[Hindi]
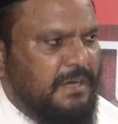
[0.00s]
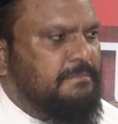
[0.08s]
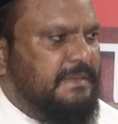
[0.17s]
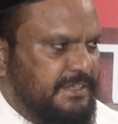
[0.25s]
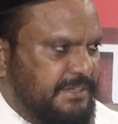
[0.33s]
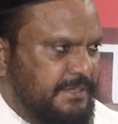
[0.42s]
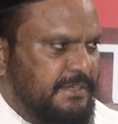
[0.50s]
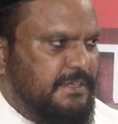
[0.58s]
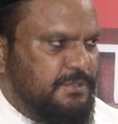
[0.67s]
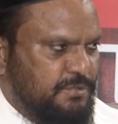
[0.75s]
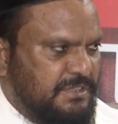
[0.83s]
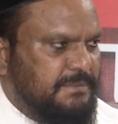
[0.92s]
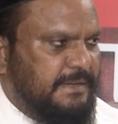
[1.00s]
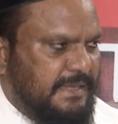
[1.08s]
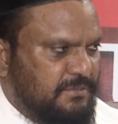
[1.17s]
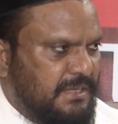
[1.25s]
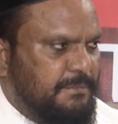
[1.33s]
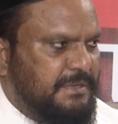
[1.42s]
मोहम्मदी जो ईद
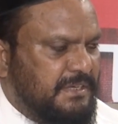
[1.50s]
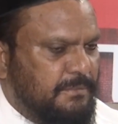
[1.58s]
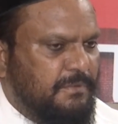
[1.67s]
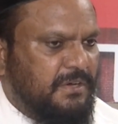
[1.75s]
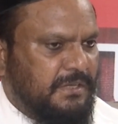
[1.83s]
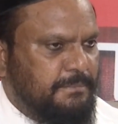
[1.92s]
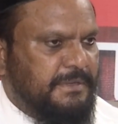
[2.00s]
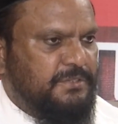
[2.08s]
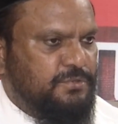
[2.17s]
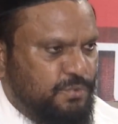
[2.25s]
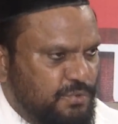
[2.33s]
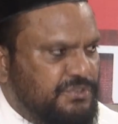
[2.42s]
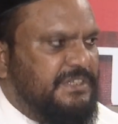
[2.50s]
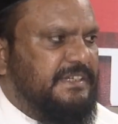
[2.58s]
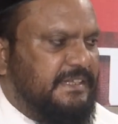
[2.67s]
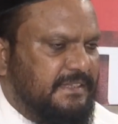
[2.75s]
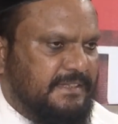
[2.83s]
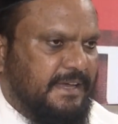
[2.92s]
मिलाद नबी के मौके पर जो जुलूस
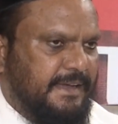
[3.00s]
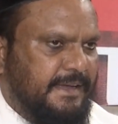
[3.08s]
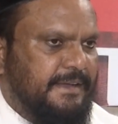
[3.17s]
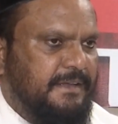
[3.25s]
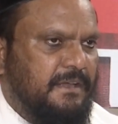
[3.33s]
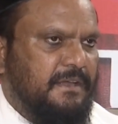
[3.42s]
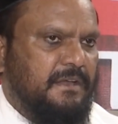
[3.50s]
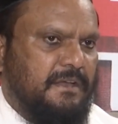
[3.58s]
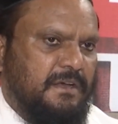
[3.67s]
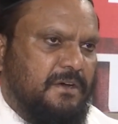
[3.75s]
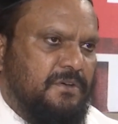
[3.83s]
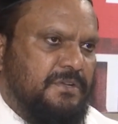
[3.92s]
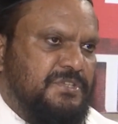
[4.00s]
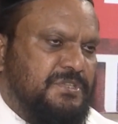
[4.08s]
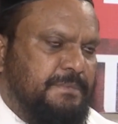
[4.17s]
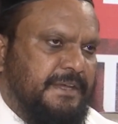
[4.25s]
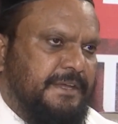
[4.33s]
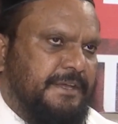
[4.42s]
निकलता है और
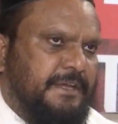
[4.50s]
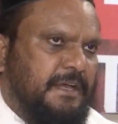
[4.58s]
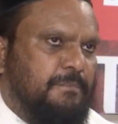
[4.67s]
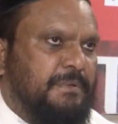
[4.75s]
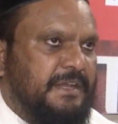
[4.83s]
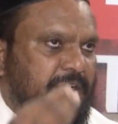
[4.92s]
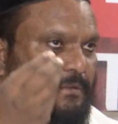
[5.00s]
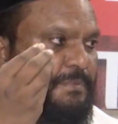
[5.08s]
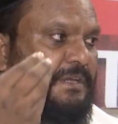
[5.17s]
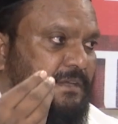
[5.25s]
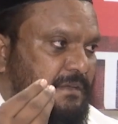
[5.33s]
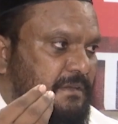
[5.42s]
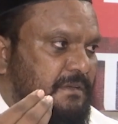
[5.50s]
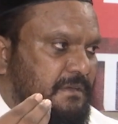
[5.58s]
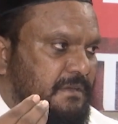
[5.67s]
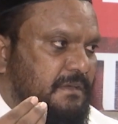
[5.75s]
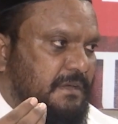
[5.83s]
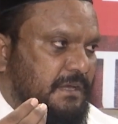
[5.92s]
इसमें अपने नबी
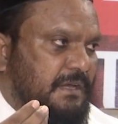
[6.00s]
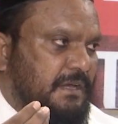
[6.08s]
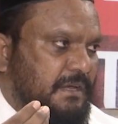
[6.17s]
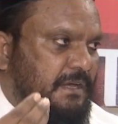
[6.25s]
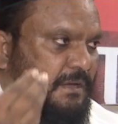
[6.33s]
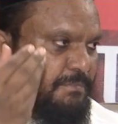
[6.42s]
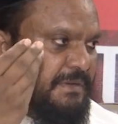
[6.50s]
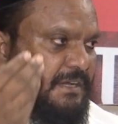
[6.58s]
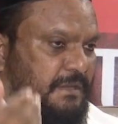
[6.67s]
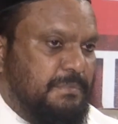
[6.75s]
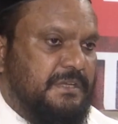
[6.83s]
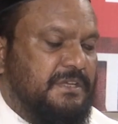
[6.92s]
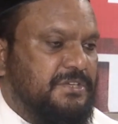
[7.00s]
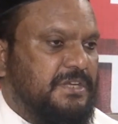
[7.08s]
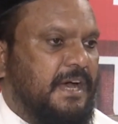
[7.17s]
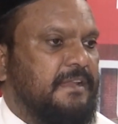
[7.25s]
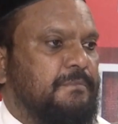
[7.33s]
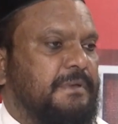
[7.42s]
अपने नबी की
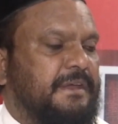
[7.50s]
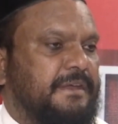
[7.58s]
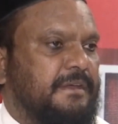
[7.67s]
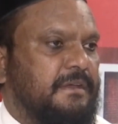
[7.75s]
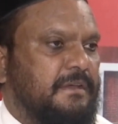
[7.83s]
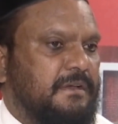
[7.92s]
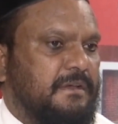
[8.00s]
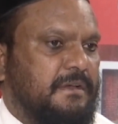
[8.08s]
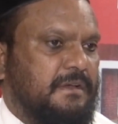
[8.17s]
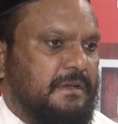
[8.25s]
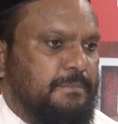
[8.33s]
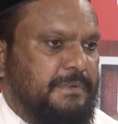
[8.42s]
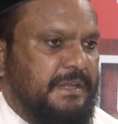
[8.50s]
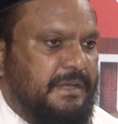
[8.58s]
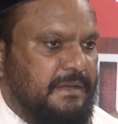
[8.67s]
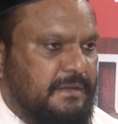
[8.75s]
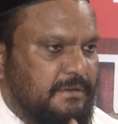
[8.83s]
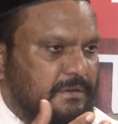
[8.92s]
शान में अपने
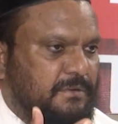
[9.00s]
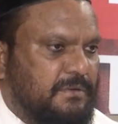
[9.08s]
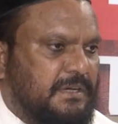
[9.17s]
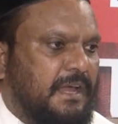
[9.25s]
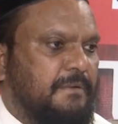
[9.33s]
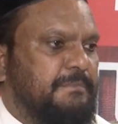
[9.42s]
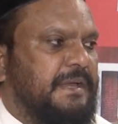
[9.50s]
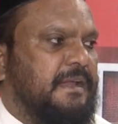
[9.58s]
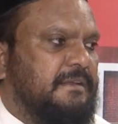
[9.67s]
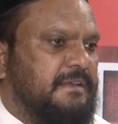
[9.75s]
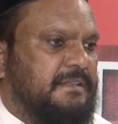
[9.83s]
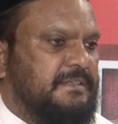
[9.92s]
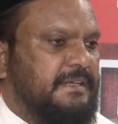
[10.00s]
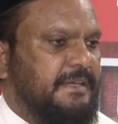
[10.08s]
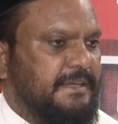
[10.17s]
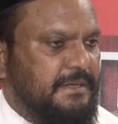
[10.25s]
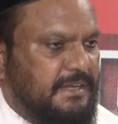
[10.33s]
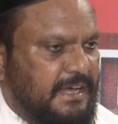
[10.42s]
कलाम बयान करते
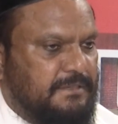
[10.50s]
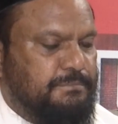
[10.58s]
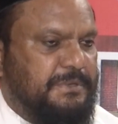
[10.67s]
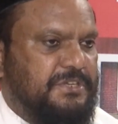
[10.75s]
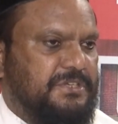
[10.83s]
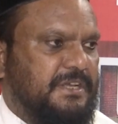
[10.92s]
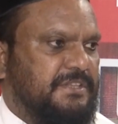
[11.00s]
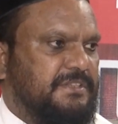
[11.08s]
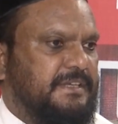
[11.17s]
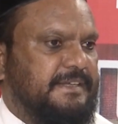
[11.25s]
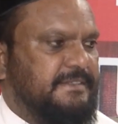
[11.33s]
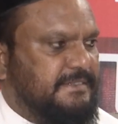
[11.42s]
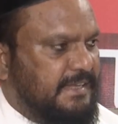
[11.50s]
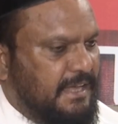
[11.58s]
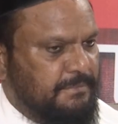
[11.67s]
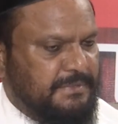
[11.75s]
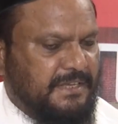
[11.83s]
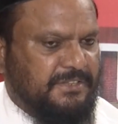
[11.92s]
हैं नात पेश करते हैं
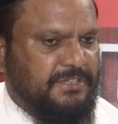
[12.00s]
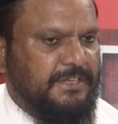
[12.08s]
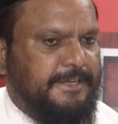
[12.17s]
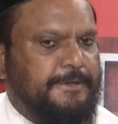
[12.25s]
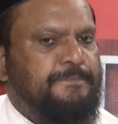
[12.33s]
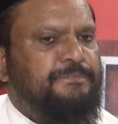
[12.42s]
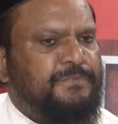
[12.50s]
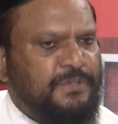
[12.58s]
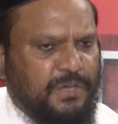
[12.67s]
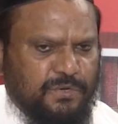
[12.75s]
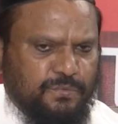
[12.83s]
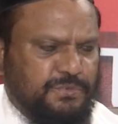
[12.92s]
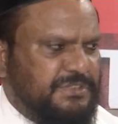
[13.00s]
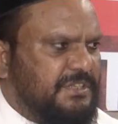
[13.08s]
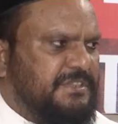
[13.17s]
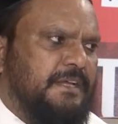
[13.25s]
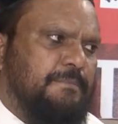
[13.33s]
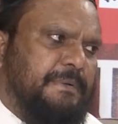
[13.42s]
सलाम करते हैं और
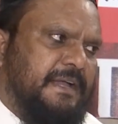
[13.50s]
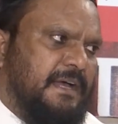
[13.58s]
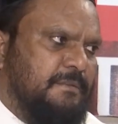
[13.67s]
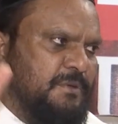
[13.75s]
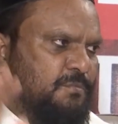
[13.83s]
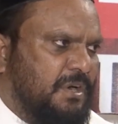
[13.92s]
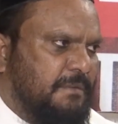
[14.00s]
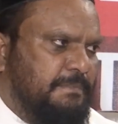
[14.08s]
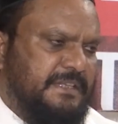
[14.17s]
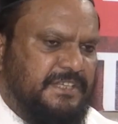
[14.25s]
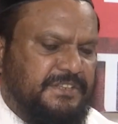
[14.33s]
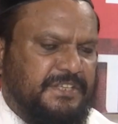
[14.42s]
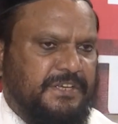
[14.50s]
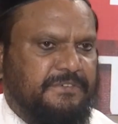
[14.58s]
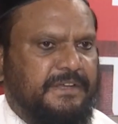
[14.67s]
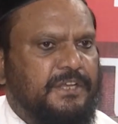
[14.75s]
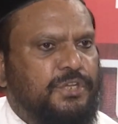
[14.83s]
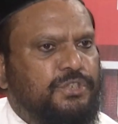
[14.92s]
गुज़रते हैं पैगाम मोहब्बत देते हुए